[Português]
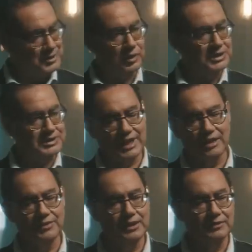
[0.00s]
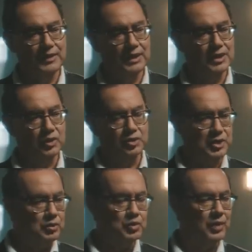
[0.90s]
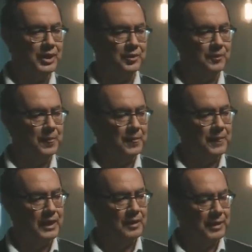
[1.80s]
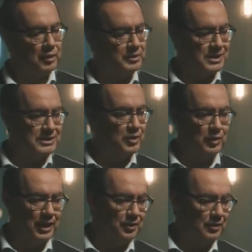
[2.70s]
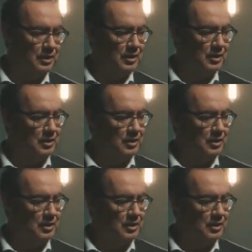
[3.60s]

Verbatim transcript: Mas quando estava no segundo ano para o terceiro ano,